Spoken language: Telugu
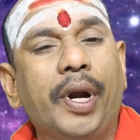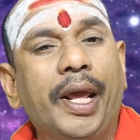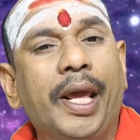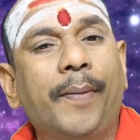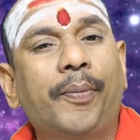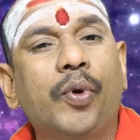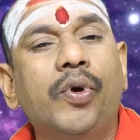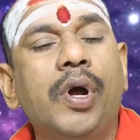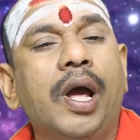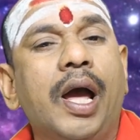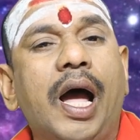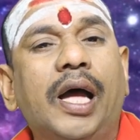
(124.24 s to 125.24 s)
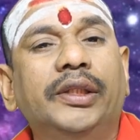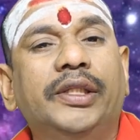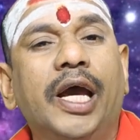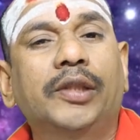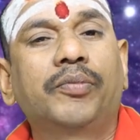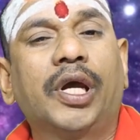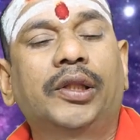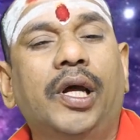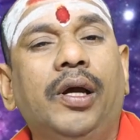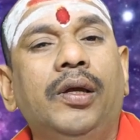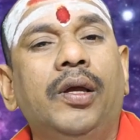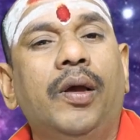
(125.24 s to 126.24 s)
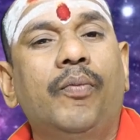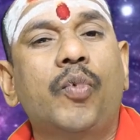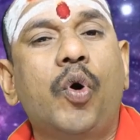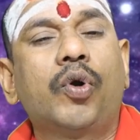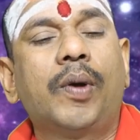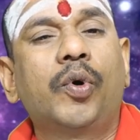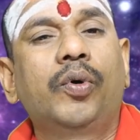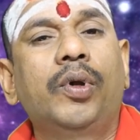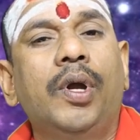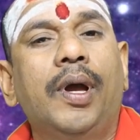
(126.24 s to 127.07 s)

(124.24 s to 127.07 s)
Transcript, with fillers: నేర్పు ఆధ్యాత్మికత మౌనము